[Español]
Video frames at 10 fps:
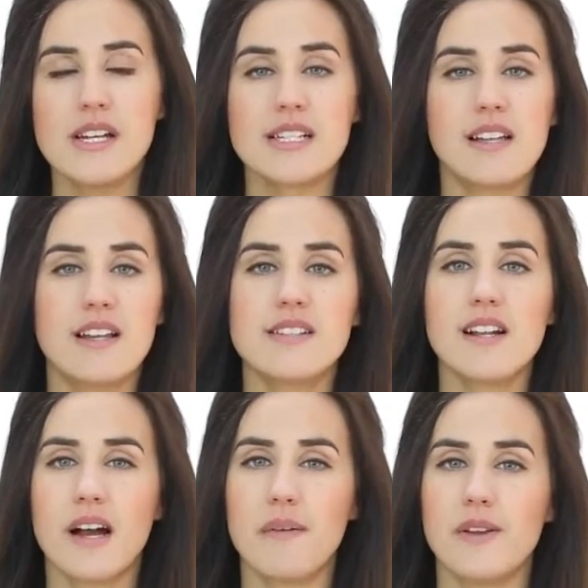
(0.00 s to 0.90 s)
Si tenéis
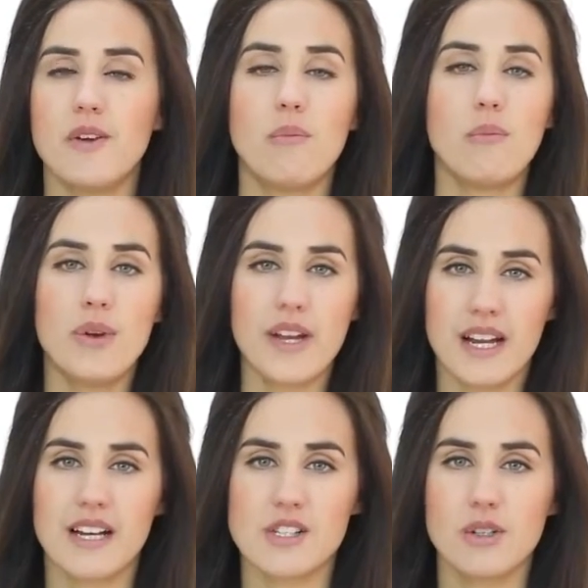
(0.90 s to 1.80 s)
el cabello muy
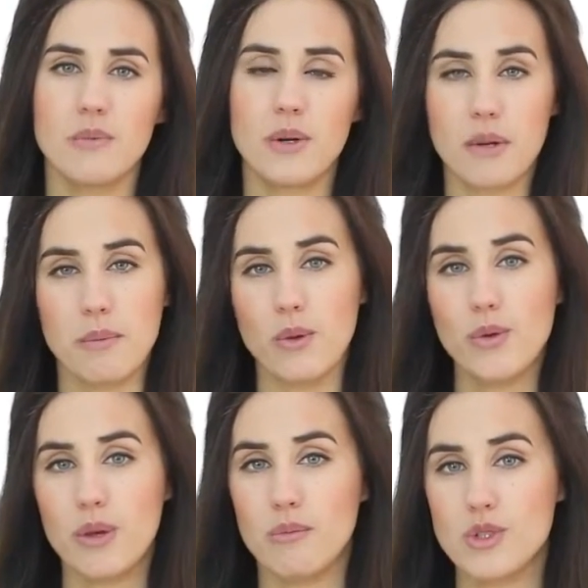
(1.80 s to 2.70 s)
graso porque
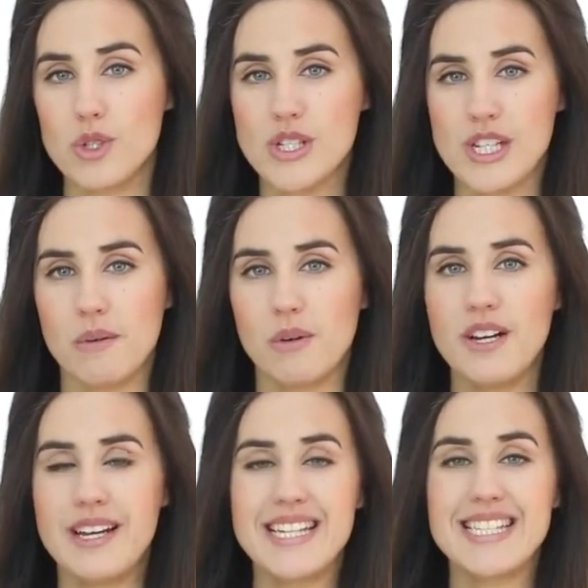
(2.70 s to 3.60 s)
produce mucho sebo,